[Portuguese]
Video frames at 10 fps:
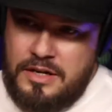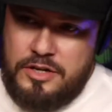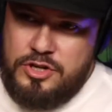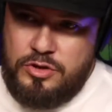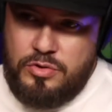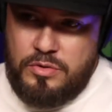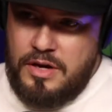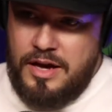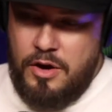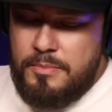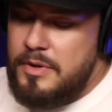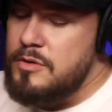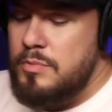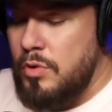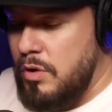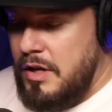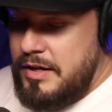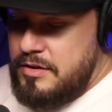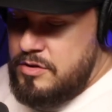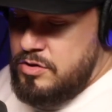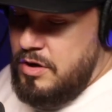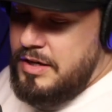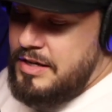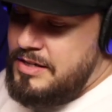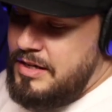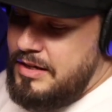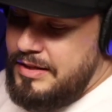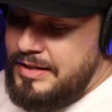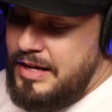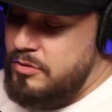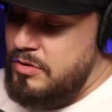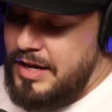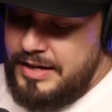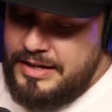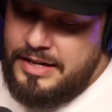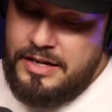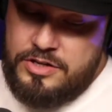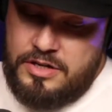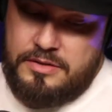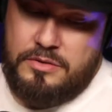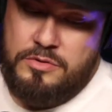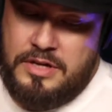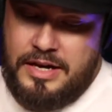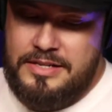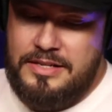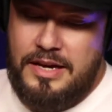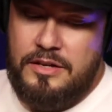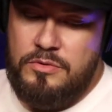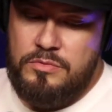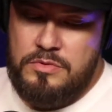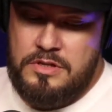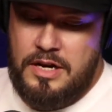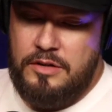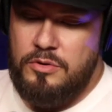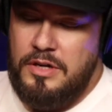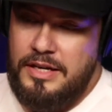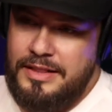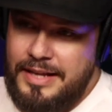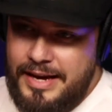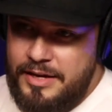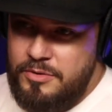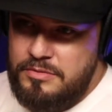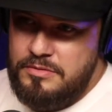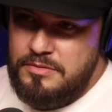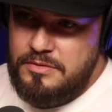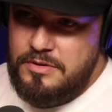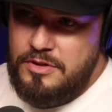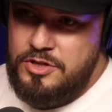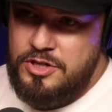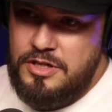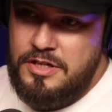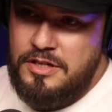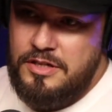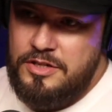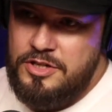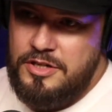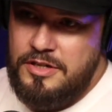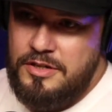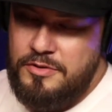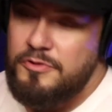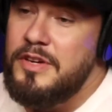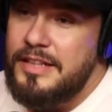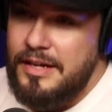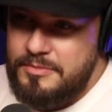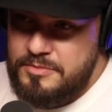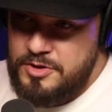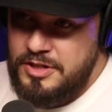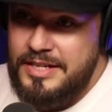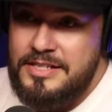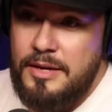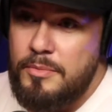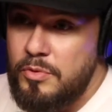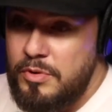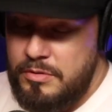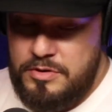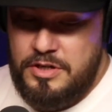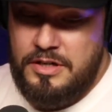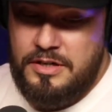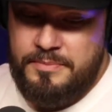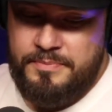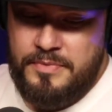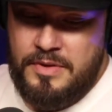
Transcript: acredito. É o mesmo rolê. É o mesmo rolê. Só que assim, dentro da igreja, os caras seguem um certo critério de, de vida, de testemunho, de,